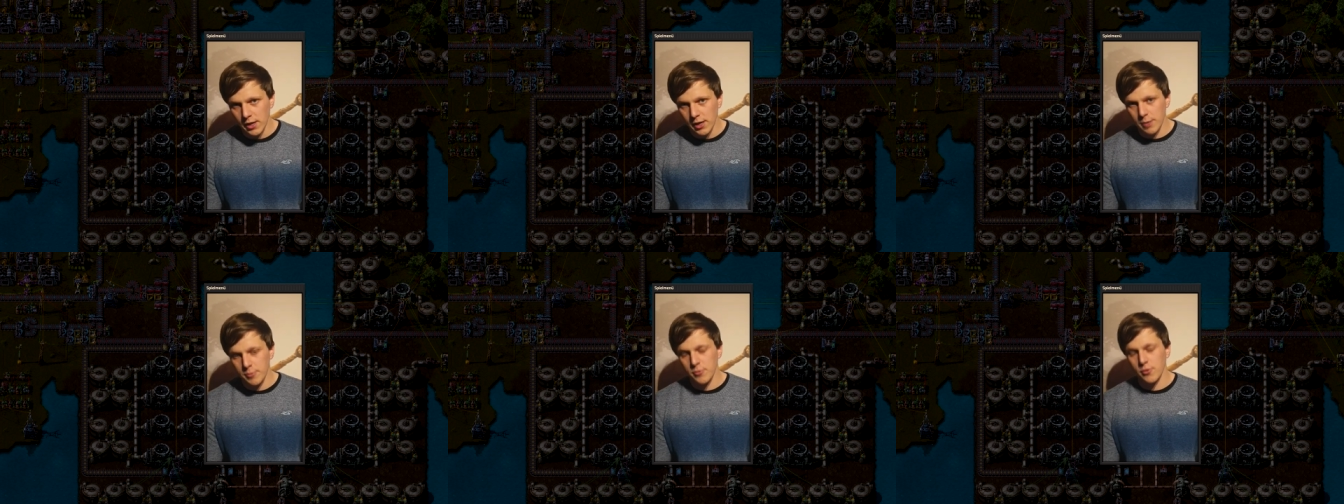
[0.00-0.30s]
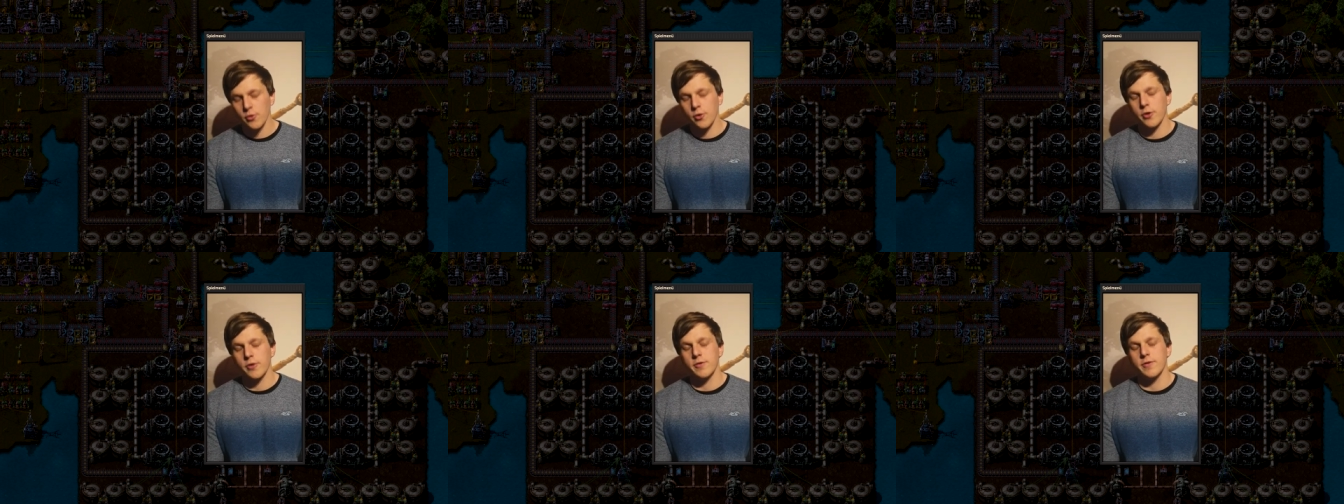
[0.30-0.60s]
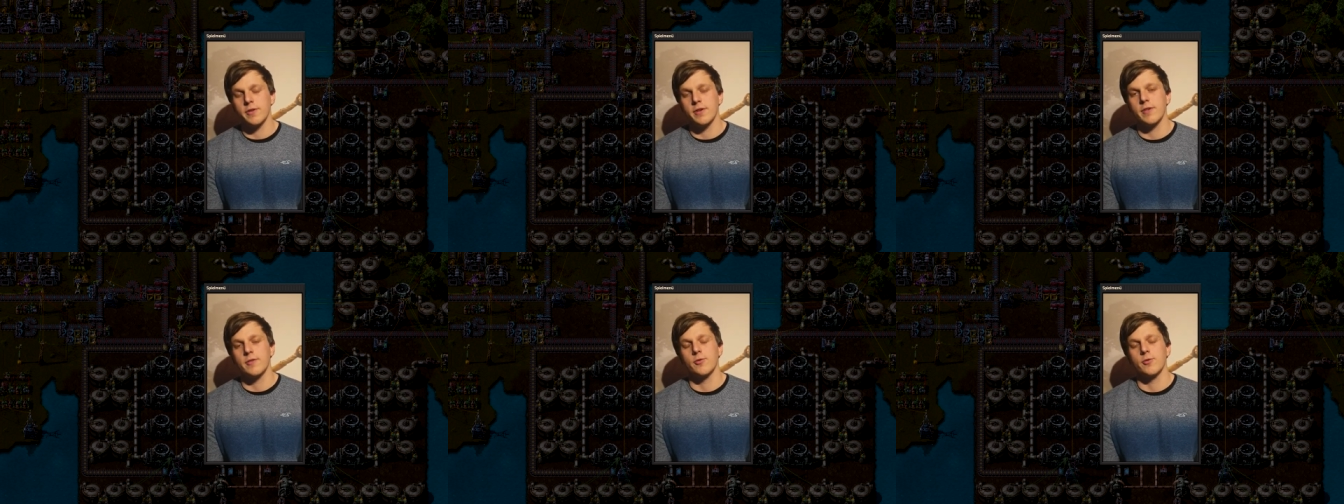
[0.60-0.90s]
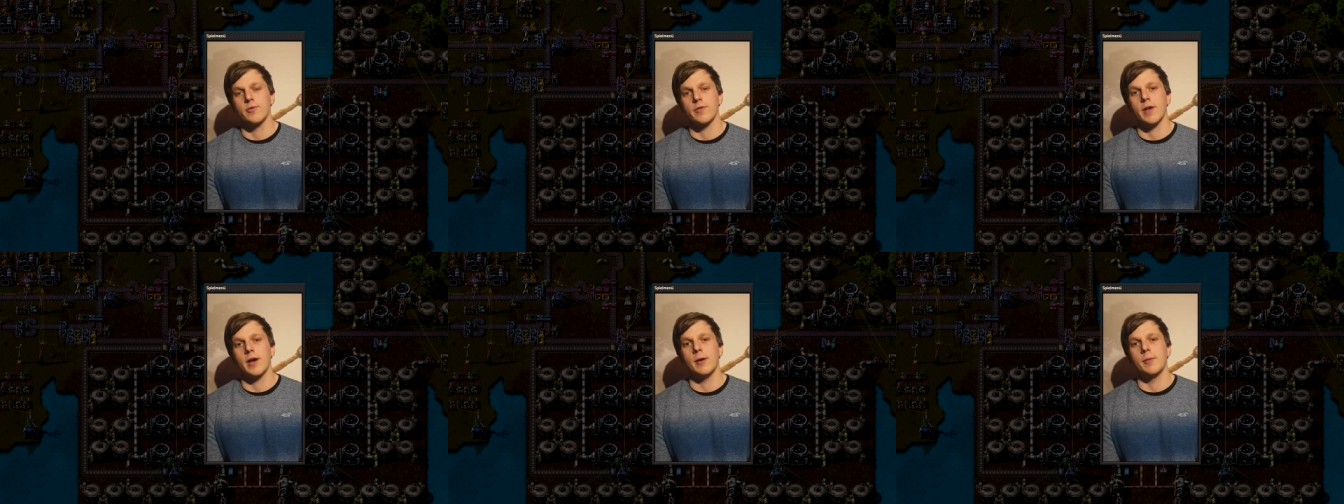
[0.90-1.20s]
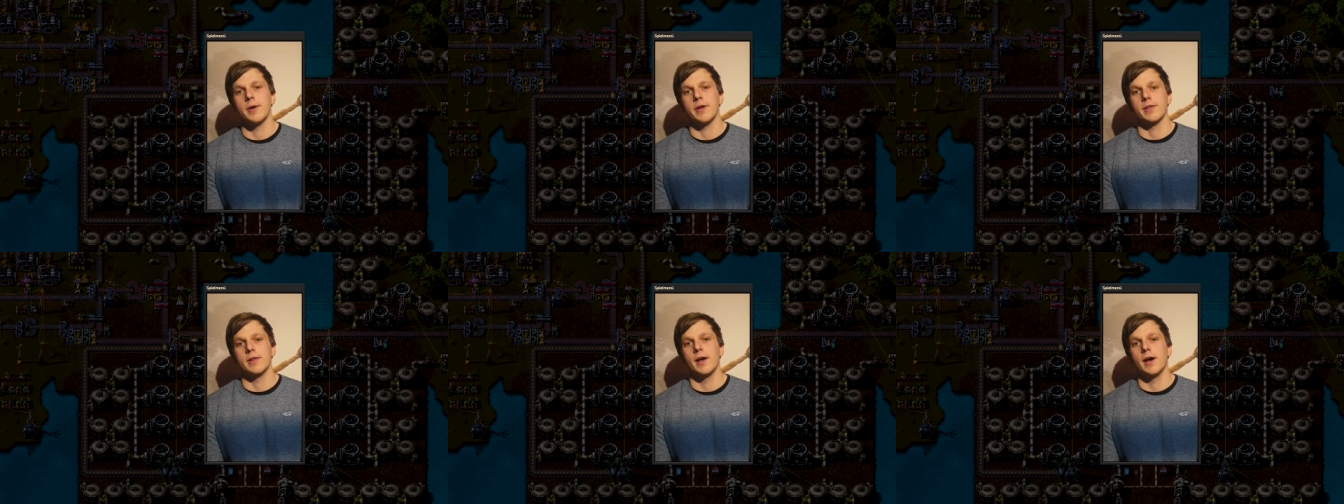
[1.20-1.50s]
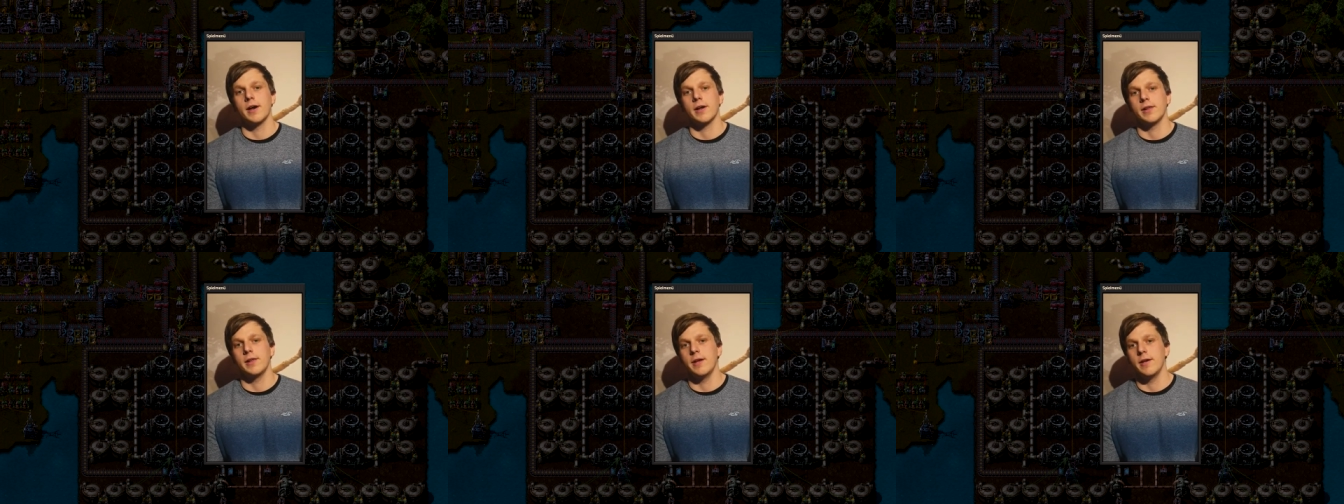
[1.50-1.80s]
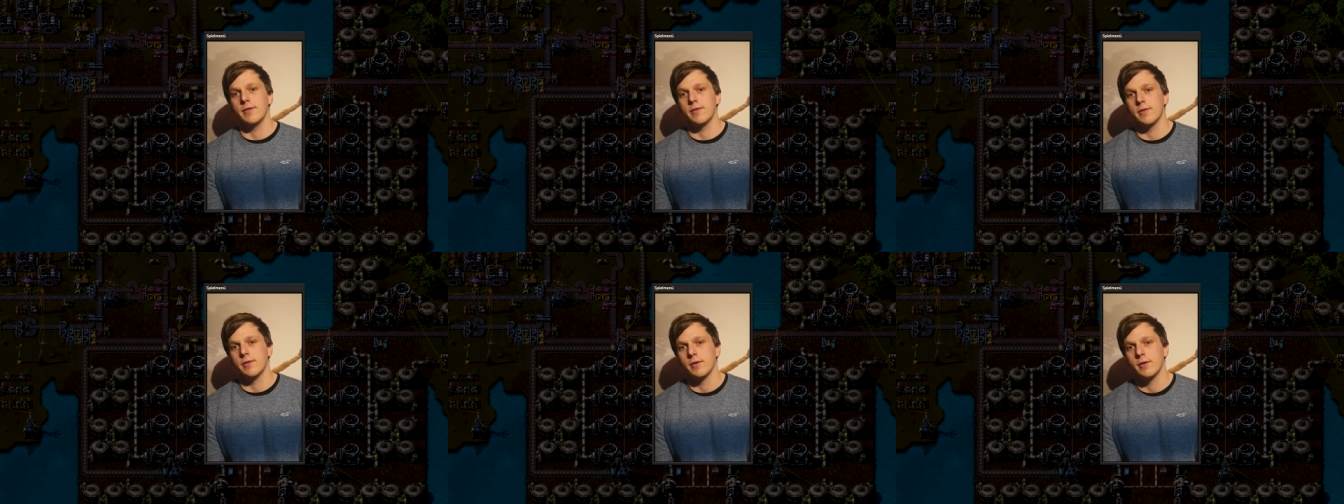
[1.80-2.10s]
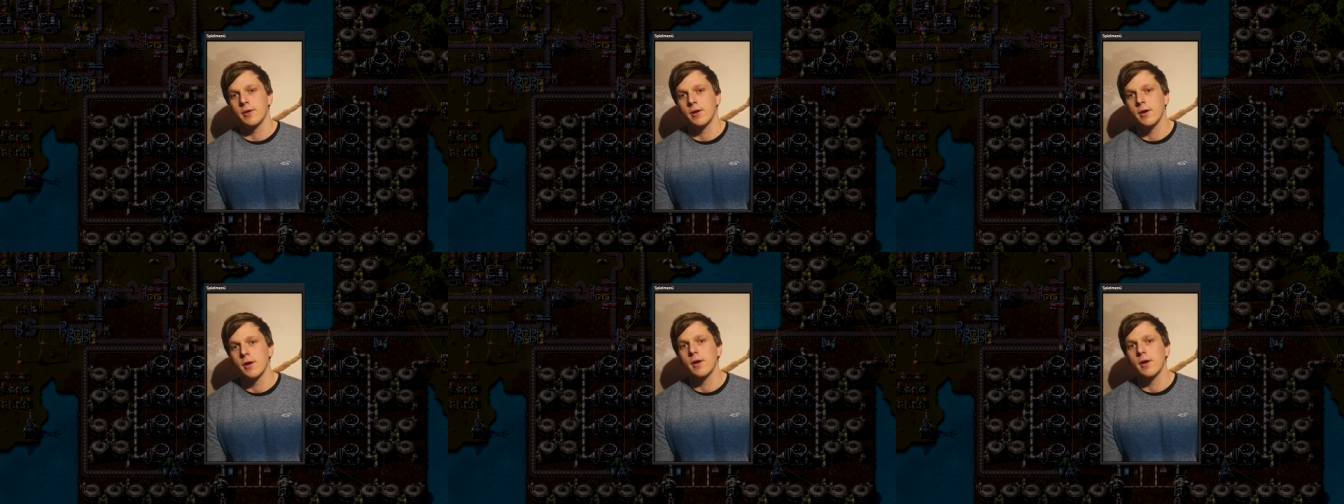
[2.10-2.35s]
Ebenso können Sie dies in unserer Arbeit nachlesen.